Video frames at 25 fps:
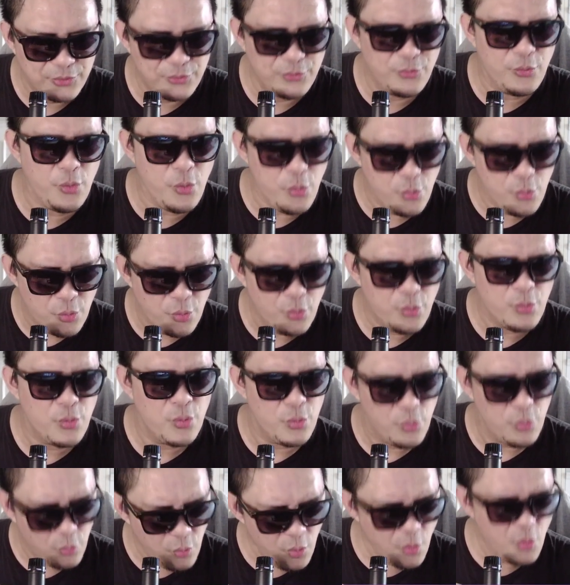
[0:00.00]
Uh,
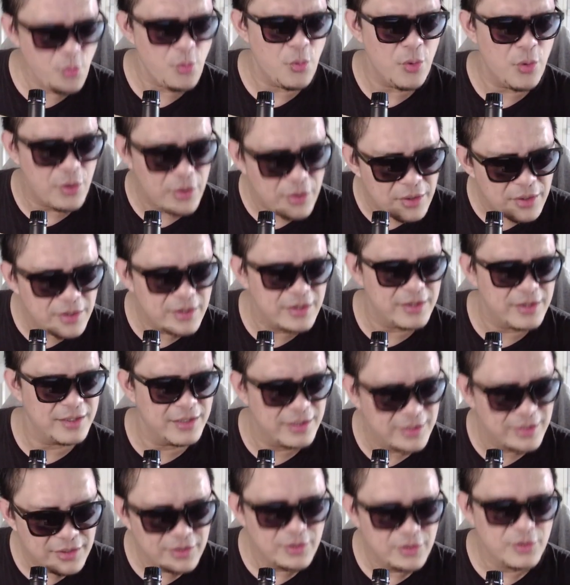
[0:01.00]
uh.
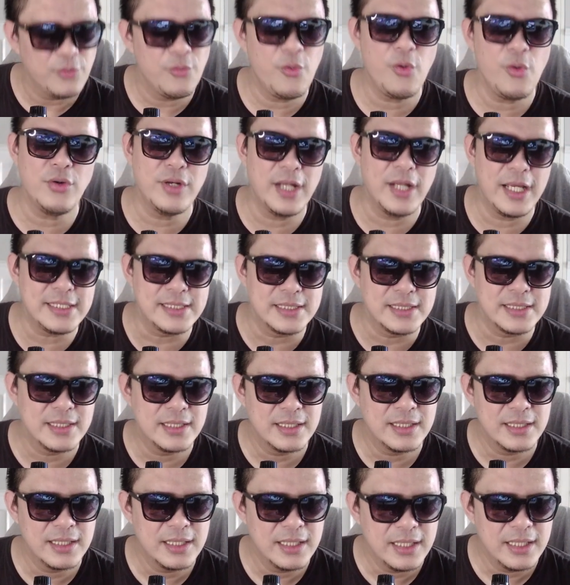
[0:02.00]
Oh nice.
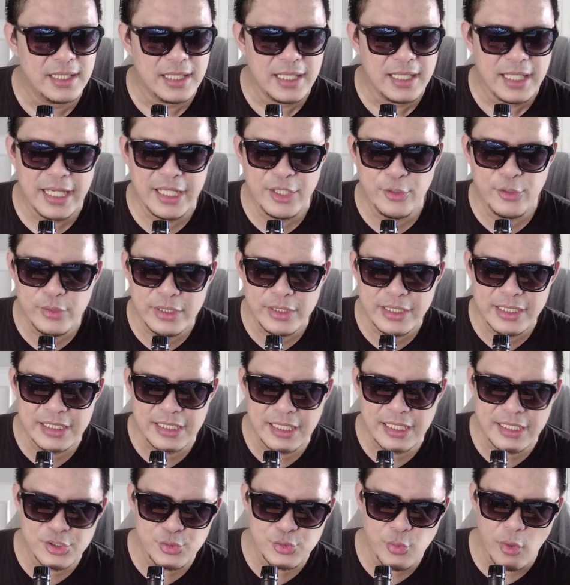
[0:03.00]
Ini gue
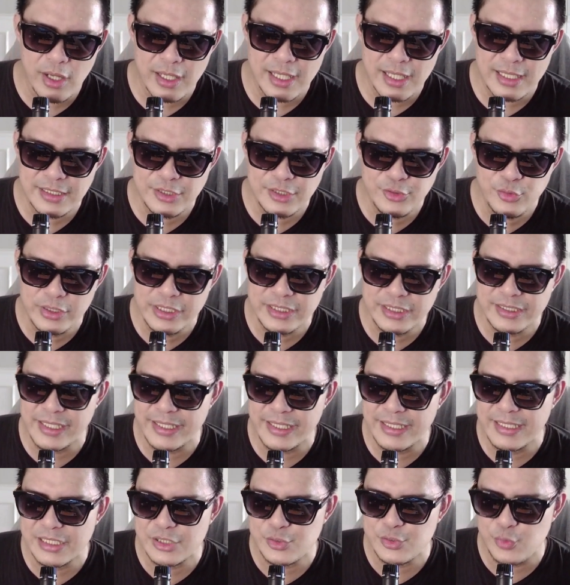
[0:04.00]
denger ada suaranya juga di
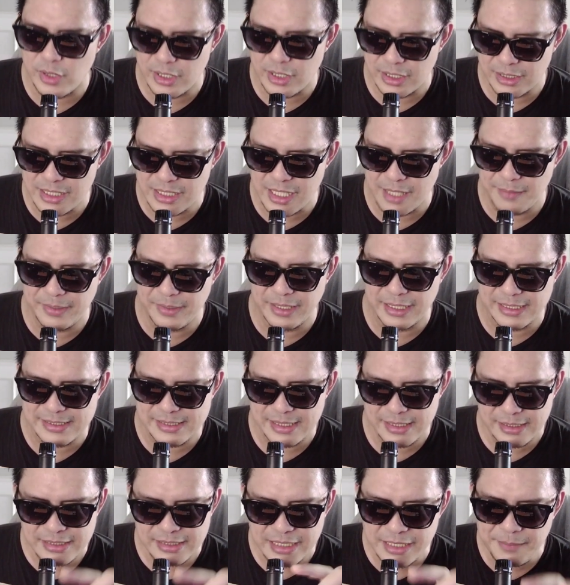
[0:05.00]
trigger suara drumnya guys
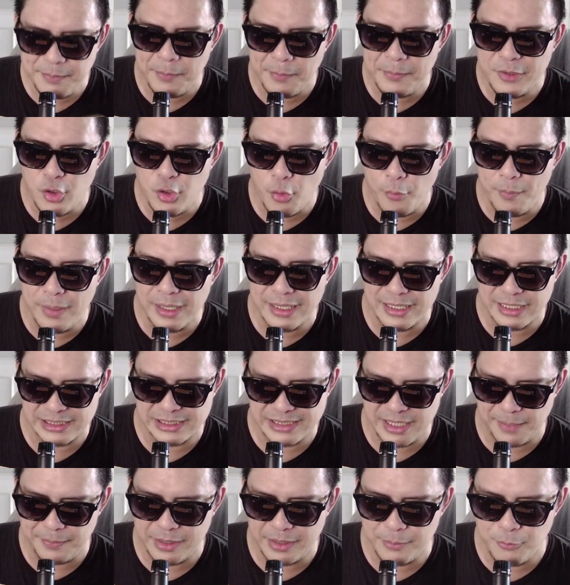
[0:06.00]
ya. Jadi double nih
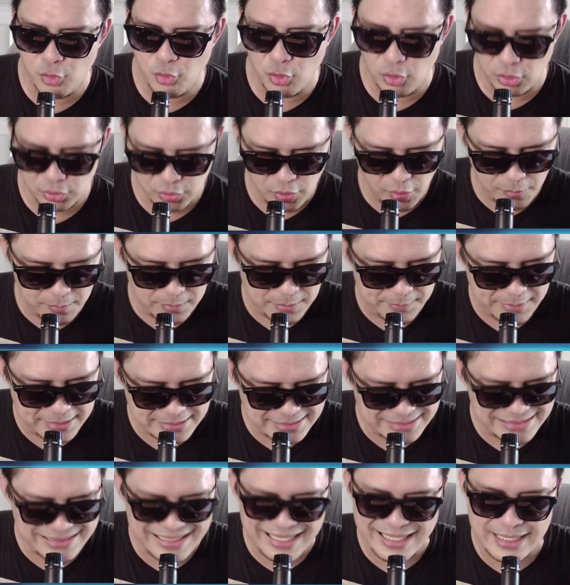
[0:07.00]
setiap mukul tom sama
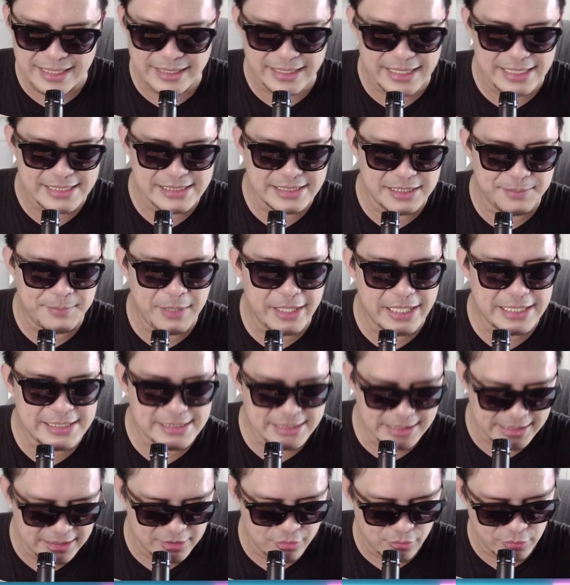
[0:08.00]
snare nih guys. Di bagian
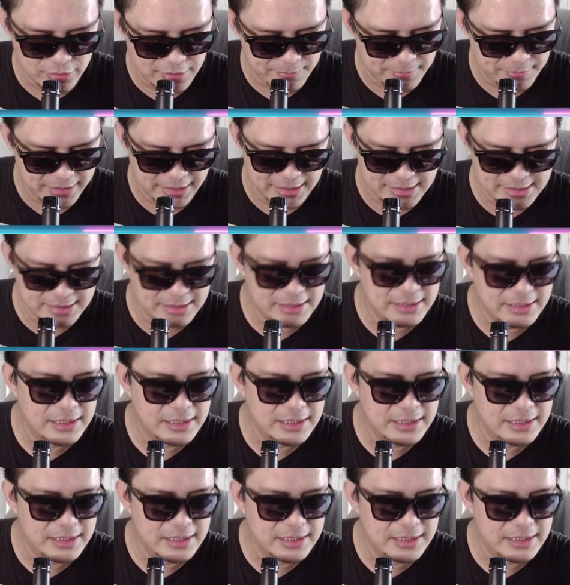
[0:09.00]
sini terutama nih guys.